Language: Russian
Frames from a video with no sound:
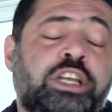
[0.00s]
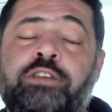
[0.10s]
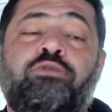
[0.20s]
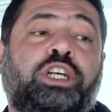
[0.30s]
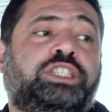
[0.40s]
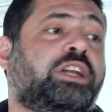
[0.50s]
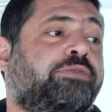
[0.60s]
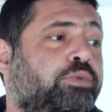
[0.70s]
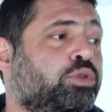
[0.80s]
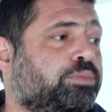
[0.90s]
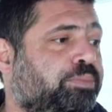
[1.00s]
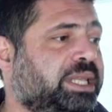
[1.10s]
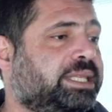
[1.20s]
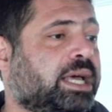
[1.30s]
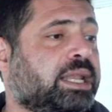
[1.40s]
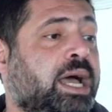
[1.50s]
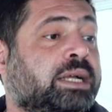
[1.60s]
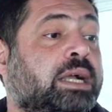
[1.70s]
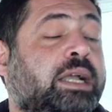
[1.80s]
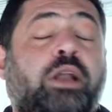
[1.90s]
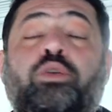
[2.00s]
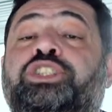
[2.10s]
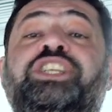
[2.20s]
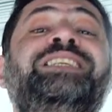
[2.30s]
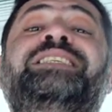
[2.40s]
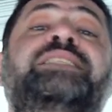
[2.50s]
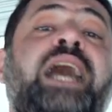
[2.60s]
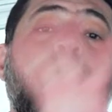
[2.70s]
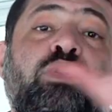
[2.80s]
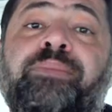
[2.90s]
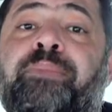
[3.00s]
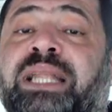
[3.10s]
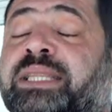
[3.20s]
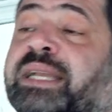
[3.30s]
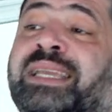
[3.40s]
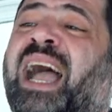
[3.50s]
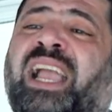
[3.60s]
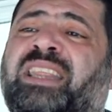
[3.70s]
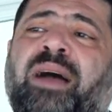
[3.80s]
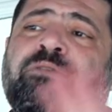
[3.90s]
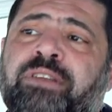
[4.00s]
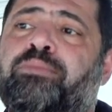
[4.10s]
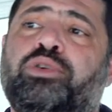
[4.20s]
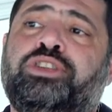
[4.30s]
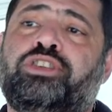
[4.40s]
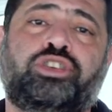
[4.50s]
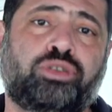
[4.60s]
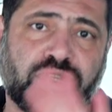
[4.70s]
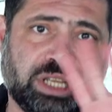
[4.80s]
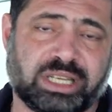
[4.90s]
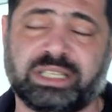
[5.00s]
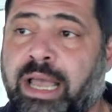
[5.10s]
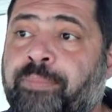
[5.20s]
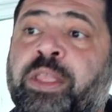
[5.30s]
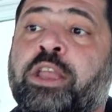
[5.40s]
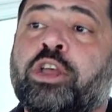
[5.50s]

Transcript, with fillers: Его оштрафуют, бедолага. Короче, не знаю, ребята, как там вы будете что делать, да?